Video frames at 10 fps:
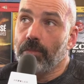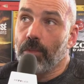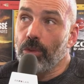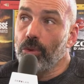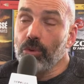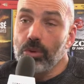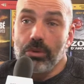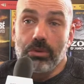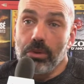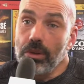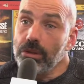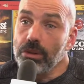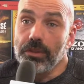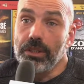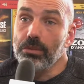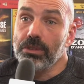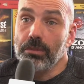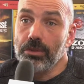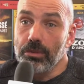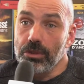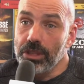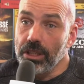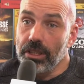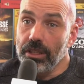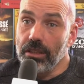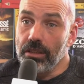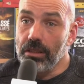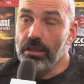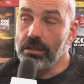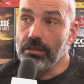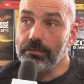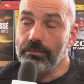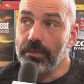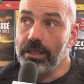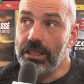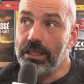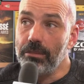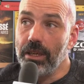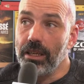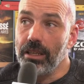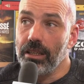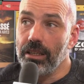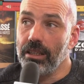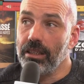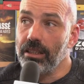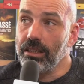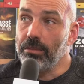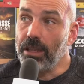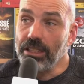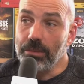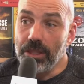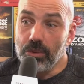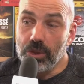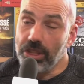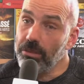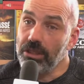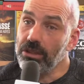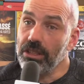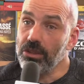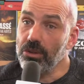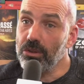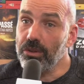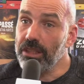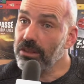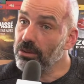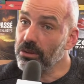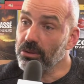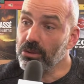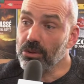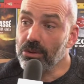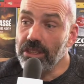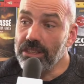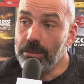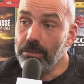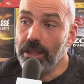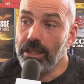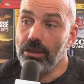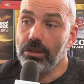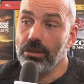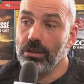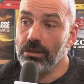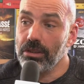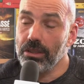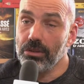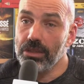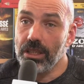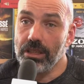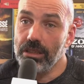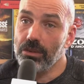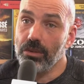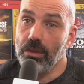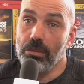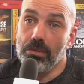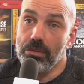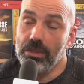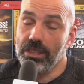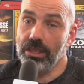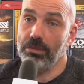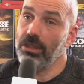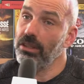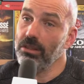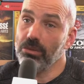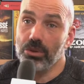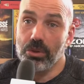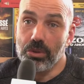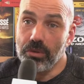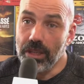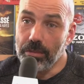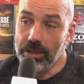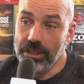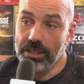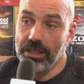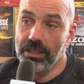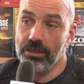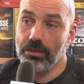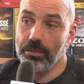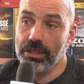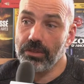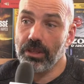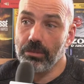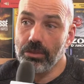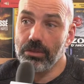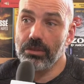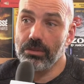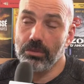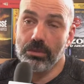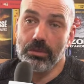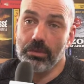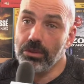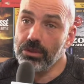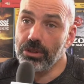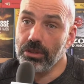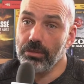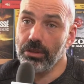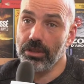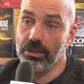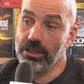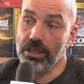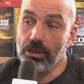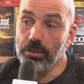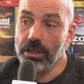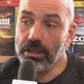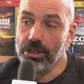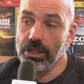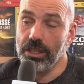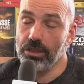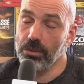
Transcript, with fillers: de non-concurrence en fait tout simplement je dirais euh, qui m'a bah, qui m'a touché parce que ces gens en fait euh, que je connaissais pas il y a encore quelques années sont vraiment devenus des amis on se retrouve avec plaisir on passe vraiment de bons moments ensemble et on essaie de le partager avec les